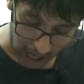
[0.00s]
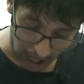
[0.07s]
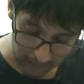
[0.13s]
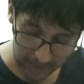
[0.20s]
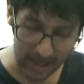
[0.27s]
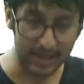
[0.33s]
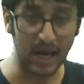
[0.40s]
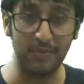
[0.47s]
अब
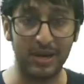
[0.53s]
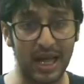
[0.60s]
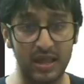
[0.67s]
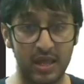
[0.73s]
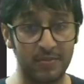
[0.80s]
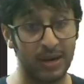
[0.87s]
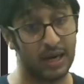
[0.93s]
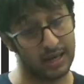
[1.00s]
जैसे आप
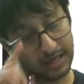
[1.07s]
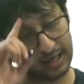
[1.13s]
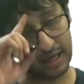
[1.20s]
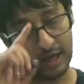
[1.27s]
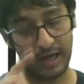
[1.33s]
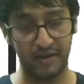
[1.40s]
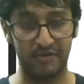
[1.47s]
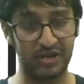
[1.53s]
डेसिमल जैसे
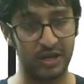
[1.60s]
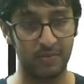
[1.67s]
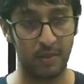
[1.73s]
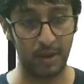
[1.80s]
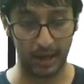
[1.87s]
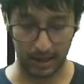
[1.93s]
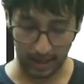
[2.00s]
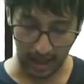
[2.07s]
डिविजन में भी
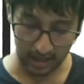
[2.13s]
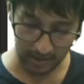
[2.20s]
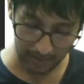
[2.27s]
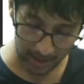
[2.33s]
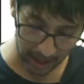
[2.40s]
कहते हैं डेसिमल आ